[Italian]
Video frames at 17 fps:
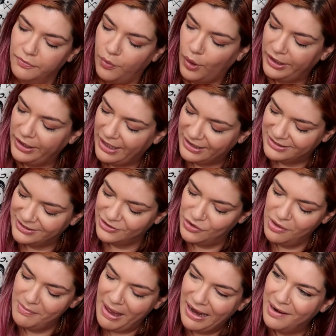fuori dalla
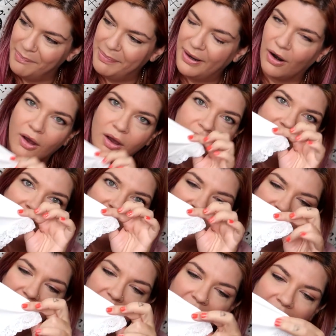stagione bella però
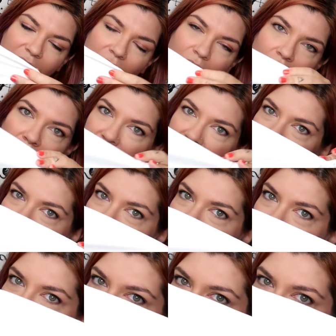eh, hanno il,
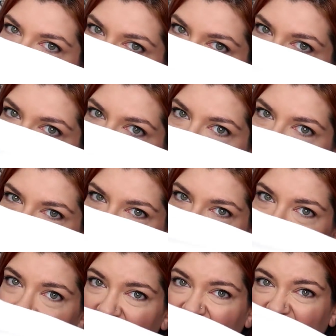um, il,
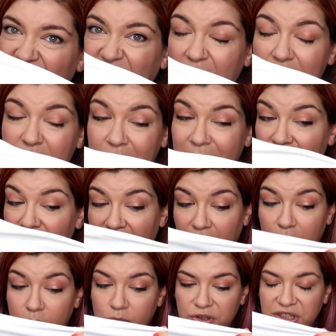pizzo che in realtà per me non
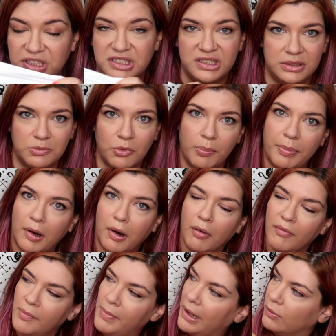è comodissimo
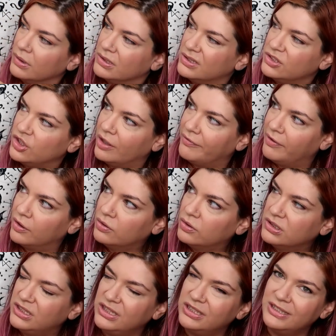però vabbè questi ce l'avevano
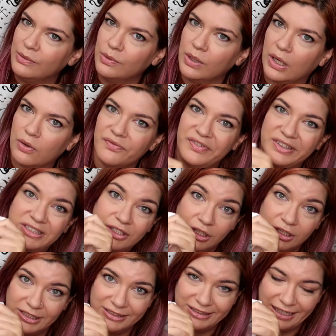così da una confezione da